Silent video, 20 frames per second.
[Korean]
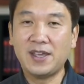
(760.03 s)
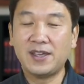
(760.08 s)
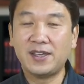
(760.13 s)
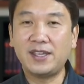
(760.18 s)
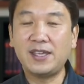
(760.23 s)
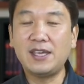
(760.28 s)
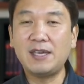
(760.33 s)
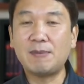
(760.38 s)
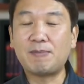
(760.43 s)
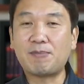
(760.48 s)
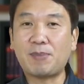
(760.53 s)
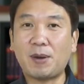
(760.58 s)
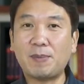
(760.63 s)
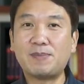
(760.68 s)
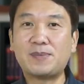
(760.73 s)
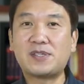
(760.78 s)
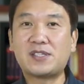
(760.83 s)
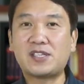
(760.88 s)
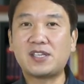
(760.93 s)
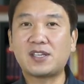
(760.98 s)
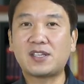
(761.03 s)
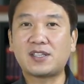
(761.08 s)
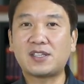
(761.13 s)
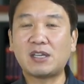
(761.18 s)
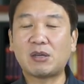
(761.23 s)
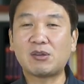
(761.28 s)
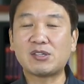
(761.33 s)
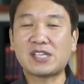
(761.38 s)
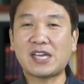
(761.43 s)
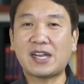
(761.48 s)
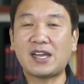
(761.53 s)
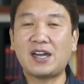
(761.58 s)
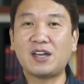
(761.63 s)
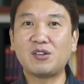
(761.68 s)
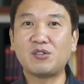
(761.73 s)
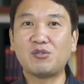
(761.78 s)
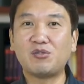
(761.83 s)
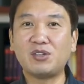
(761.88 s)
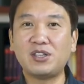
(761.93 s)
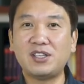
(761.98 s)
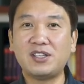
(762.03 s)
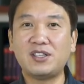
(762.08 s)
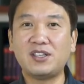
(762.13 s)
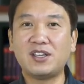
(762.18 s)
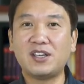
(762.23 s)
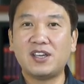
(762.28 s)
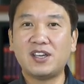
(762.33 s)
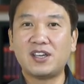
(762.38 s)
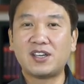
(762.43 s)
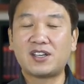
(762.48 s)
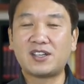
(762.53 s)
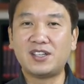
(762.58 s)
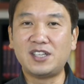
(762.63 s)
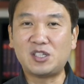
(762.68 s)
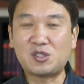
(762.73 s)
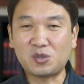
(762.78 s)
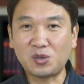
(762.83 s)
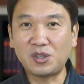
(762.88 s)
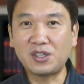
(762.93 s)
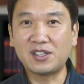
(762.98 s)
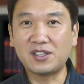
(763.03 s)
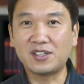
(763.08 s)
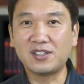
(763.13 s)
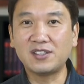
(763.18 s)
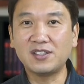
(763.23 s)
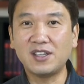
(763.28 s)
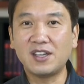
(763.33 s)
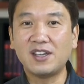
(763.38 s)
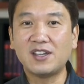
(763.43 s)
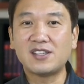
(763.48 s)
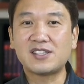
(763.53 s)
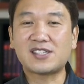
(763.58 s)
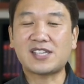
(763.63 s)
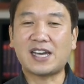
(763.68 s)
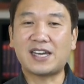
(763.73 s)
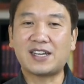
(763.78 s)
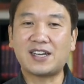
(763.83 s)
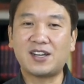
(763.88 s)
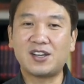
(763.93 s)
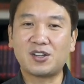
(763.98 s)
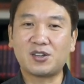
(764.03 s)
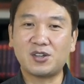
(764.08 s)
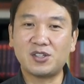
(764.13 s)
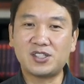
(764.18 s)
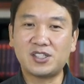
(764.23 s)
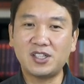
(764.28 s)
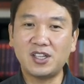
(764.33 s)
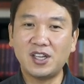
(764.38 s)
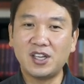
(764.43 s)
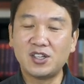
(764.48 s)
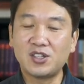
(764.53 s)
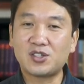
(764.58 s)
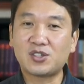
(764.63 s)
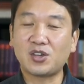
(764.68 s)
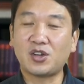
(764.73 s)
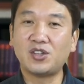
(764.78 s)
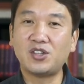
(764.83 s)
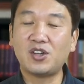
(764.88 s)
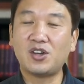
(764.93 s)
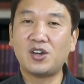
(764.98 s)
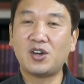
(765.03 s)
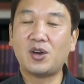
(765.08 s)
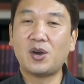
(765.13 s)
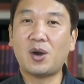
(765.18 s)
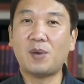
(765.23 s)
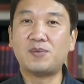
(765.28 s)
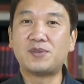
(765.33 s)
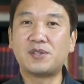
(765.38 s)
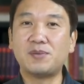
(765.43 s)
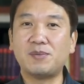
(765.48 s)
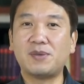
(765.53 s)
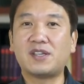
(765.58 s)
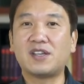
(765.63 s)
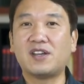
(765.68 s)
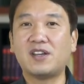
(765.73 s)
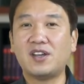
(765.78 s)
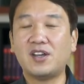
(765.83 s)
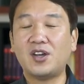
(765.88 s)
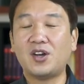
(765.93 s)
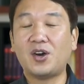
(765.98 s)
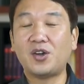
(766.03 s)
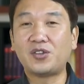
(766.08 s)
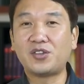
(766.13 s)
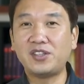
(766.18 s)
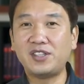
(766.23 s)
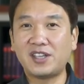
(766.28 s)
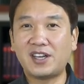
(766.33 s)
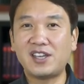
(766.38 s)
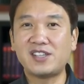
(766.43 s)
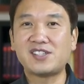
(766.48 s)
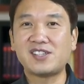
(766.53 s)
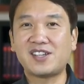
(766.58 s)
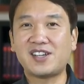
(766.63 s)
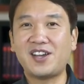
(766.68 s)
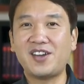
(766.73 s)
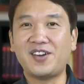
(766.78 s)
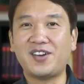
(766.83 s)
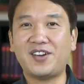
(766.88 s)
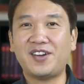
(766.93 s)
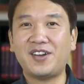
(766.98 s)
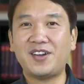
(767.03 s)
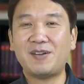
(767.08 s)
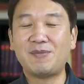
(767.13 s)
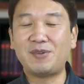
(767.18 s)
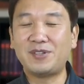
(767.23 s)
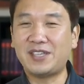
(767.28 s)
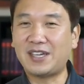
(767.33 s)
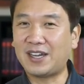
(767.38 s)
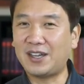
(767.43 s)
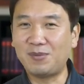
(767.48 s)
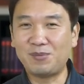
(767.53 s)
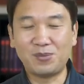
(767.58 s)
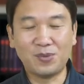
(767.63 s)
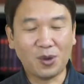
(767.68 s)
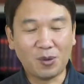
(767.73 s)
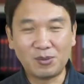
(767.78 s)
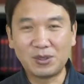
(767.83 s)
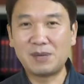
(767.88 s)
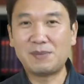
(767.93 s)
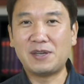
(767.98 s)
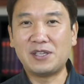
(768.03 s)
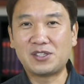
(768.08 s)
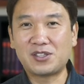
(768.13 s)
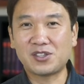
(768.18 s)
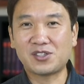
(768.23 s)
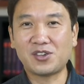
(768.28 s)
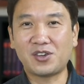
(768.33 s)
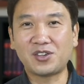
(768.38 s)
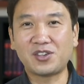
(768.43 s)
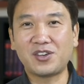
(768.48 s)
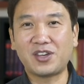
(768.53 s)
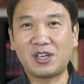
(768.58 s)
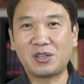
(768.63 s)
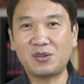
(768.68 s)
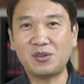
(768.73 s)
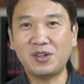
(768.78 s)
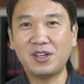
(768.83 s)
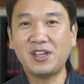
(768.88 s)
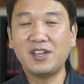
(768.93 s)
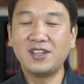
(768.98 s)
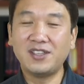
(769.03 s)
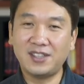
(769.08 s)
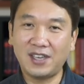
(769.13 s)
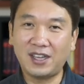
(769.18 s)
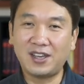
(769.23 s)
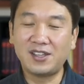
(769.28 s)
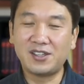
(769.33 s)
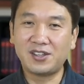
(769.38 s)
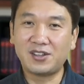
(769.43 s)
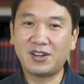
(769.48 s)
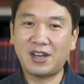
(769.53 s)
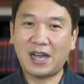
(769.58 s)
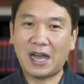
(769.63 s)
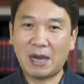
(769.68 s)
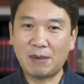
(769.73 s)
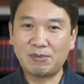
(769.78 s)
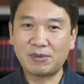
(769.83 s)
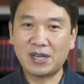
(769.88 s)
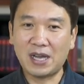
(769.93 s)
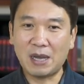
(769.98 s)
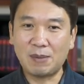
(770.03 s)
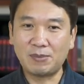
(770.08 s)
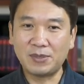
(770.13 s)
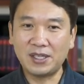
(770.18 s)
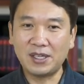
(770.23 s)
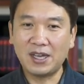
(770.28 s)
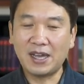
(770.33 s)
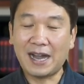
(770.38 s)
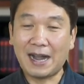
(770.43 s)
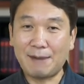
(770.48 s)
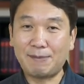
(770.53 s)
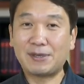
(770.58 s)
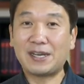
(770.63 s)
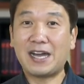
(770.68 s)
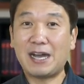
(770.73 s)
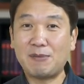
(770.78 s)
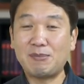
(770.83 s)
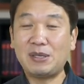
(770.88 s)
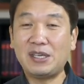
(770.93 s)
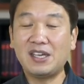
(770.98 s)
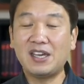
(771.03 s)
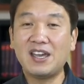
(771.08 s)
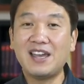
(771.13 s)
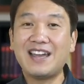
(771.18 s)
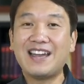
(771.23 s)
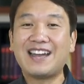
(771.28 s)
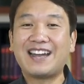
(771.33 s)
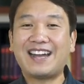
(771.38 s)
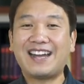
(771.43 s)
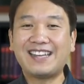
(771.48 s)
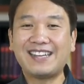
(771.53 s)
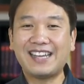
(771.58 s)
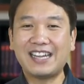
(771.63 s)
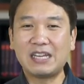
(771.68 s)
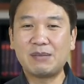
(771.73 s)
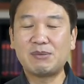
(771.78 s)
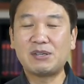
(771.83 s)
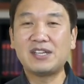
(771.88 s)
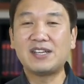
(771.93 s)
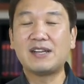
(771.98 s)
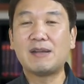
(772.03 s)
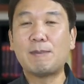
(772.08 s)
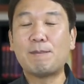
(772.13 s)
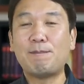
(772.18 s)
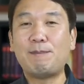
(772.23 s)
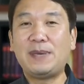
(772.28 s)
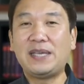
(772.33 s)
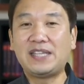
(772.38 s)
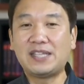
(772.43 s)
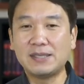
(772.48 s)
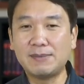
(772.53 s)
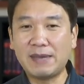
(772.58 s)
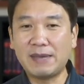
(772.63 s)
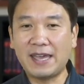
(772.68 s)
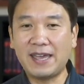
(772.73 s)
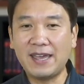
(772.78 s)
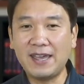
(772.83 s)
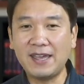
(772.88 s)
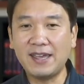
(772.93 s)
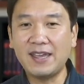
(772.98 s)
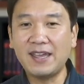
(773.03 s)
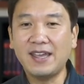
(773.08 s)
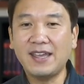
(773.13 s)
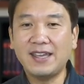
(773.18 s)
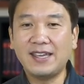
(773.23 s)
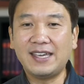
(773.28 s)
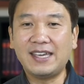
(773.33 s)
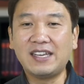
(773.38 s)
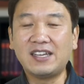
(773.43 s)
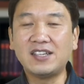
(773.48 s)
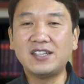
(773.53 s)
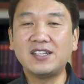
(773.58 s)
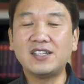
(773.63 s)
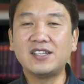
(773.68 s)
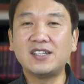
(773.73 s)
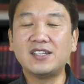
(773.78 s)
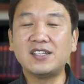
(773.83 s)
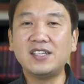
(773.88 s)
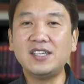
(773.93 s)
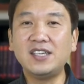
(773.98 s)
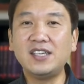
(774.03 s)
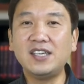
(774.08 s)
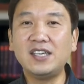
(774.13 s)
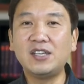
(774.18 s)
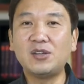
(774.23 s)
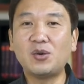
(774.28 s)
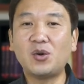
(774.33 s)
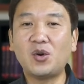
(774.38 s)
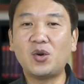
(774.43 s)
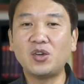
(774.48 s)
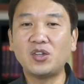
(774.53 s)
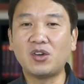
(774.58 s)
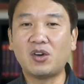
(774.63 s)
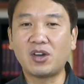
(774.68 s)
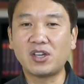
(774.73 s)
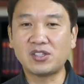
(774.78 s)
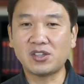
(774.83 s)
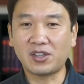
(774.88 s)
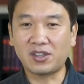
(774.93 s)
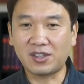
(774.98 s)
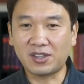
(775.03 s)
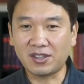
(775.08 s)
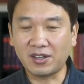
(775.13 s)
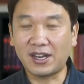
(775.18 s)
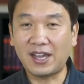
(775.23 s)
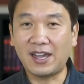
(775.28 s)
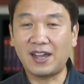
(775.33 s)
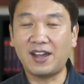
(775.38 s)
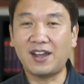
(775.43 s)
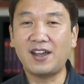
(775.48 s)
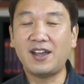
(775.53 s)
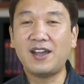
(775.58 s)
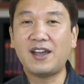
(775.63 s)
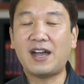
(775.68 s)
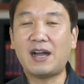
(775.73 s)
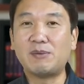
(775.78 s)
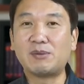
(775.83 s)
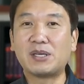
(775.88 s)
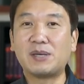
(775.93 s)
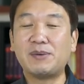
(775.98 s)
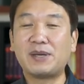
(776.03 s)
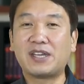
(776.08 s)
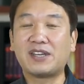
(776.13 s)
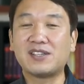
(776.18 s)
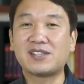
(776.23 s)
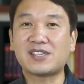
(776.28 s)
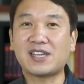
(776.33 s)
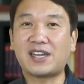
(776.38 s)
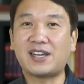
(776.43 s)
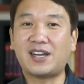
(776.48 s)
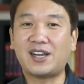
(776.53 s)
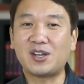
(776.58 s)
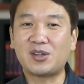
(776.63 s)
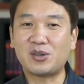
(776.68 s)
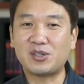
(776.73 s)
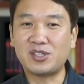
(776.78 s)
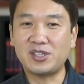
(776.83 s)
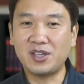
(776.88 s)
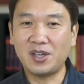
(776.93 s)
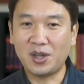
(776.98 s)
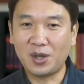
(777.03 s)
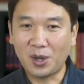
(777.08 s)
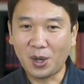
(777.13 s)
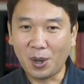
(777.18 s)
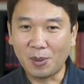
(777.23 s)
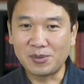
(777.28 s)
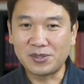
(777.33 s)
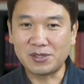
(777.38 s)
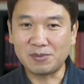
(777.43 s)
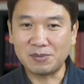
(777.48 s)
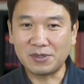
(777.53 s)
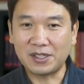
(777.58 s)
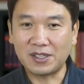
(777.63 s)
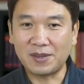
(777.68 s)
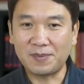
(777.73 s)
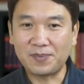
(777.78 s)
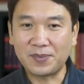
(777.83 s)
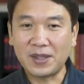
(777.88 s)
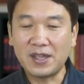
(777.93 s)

이 법칙대로 살아가는 우리 그리스도인들은 자랑할 것이 전혀 없습니다. 어떤 예가 있을까요? 뭐 예가 너무나 많죠. 성경에도. 예를 들어 아브라함이 아브라함이 하나님을 믿음에 이를 의로 여기셨더라. 아브라함에게는 자랑할 것이 없습니다.